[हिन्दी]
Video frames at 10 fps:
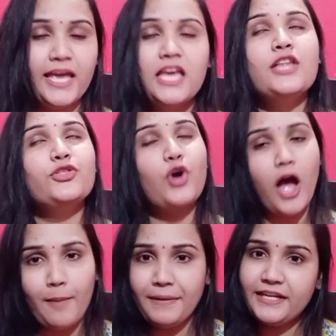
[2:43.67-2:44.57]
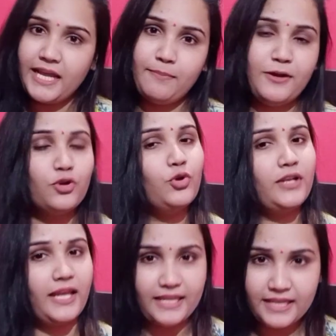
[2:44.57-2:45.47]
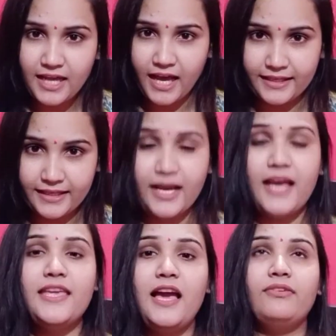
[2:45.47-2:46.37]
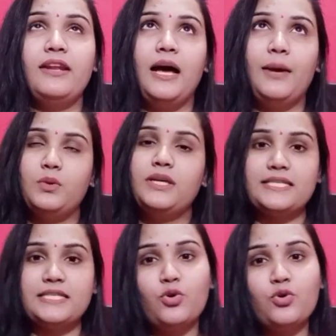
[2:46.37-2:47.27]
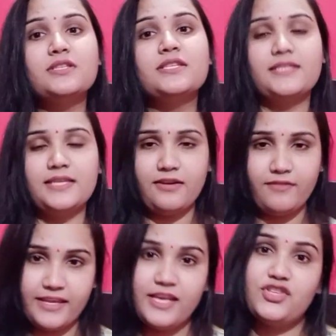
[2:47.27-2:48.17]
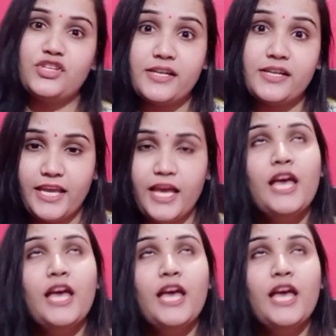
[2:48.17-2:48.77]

तो आप इन टैबलेट को नहीं खाइएगा या फिर आपकी किसी और चीज़ की दवाइयाँ चल रही हैं